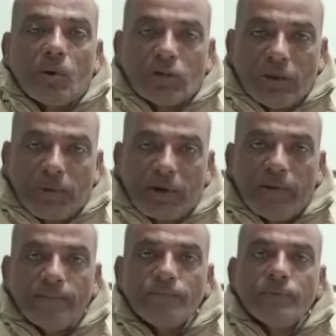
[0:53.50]
लौट रहा था
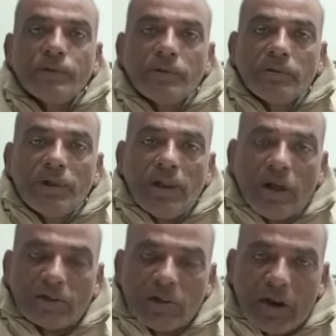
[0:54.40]
इसी
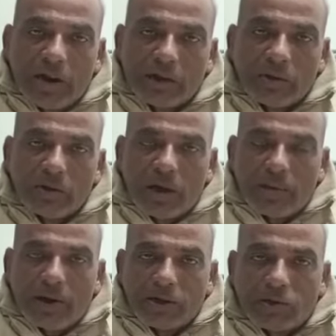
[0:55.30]
दौरान घर से कुछ
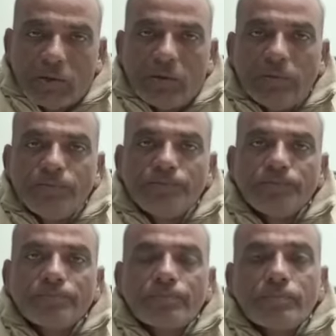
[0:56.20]
दूरी पहले कैंपर
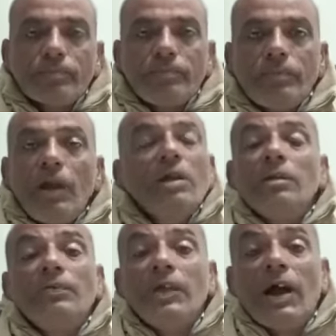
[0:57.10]
में आए तीन
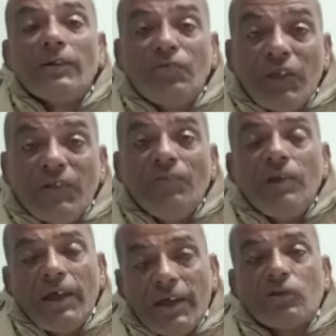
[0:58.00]
युवकों ने आनंद सिंह
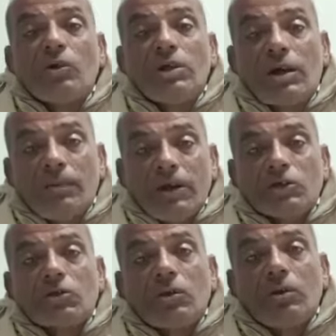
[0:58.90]
का अपहरण कर लिया
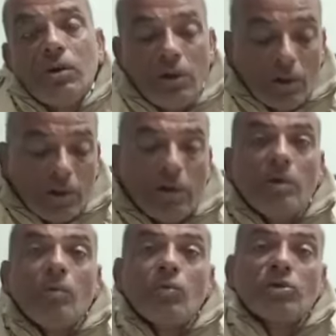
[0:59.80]

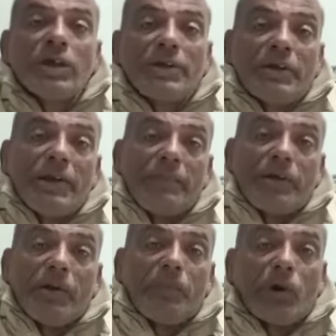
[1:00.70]
अपहरण कर उसको
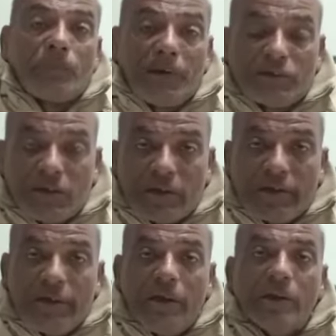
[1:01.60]
कहाँ लेकर गए थे
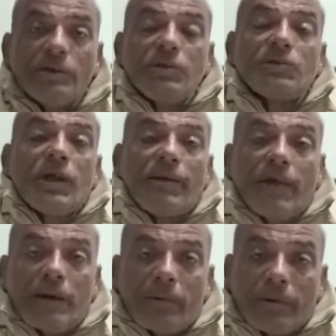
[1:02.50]

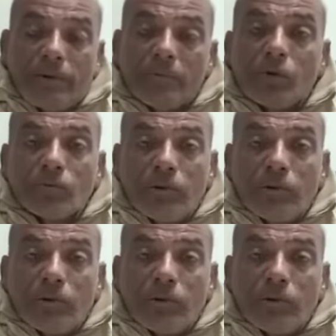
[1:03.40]
इसका उसको कोई